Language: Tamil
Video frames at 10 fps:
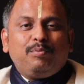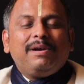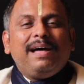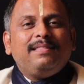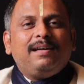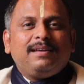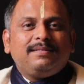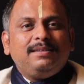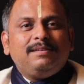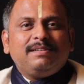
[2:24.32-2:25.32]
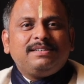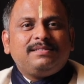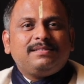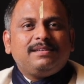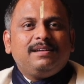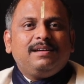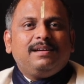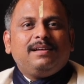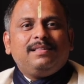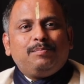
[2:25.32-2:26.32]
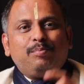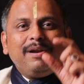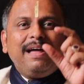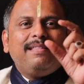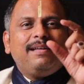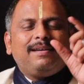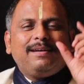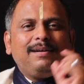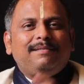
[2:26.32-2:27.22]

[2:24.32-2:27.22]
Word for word: பொருளாதார சீக்வன்ஸ் இந்த பொருளாதார